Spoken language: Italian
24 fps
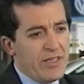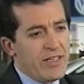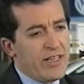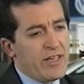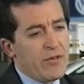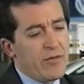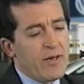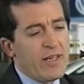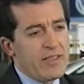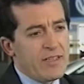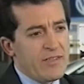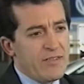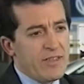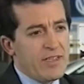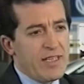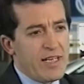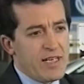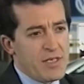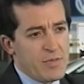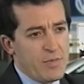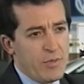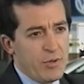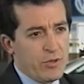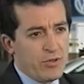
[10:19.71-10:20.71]
ed era
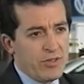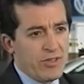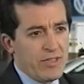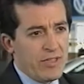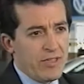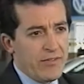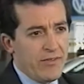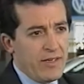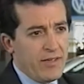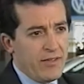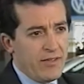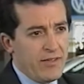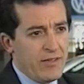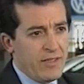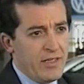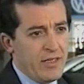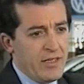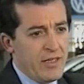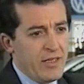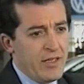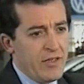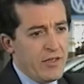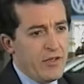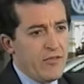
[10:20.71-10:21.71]
un'attività sportiva.
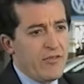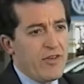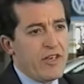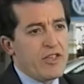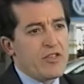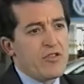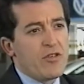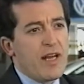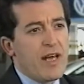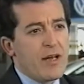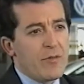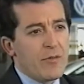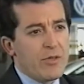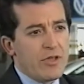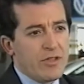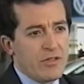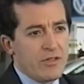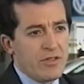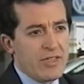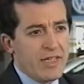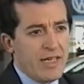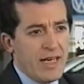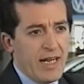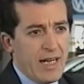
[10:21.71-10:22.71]
Io faccio
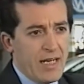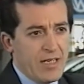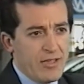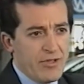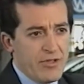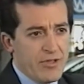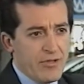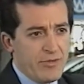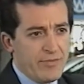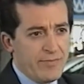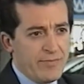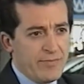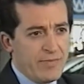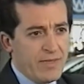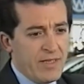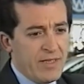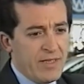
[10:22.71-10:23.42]
l'arbitro di calcio.